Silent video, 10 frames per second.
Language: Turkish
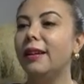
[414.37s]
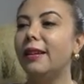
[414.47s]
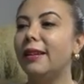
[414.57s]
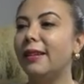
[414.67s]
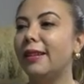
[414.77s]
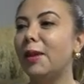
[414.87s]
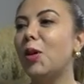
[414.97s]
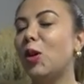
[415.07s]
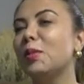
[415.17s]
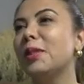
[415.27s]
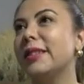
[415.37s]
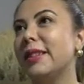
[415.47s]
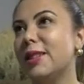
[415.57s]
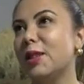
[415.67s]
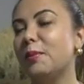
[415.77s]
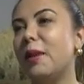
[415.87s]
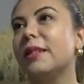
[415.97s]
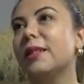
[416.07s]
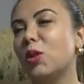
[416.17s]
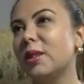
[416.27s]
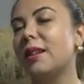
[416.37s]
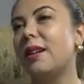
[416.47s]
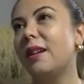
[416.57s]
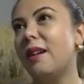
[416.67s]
Ee, ama olmadığı için ben de dosyalarla